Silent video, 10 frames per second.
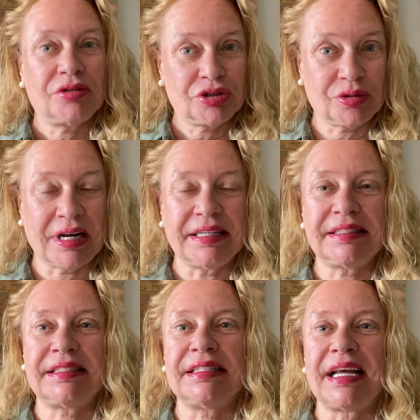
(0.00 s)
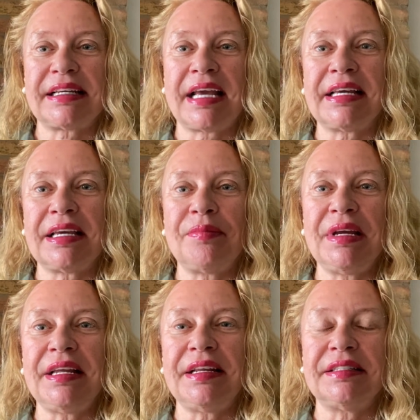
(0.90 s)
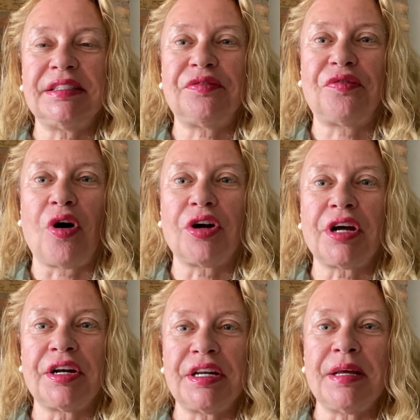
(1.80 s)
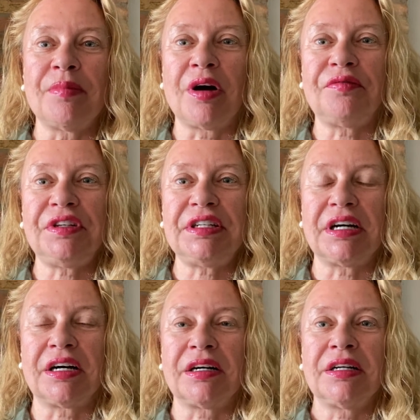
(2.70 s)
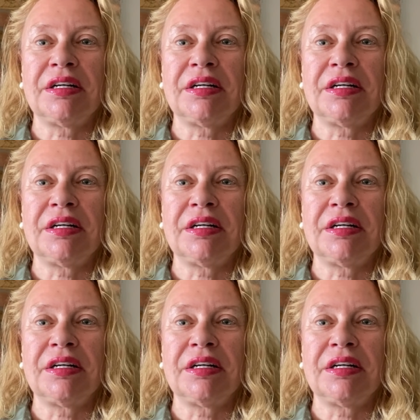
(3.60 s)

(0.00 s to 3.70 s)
Journalisten der gängigen Medien, sie fordern immer wieder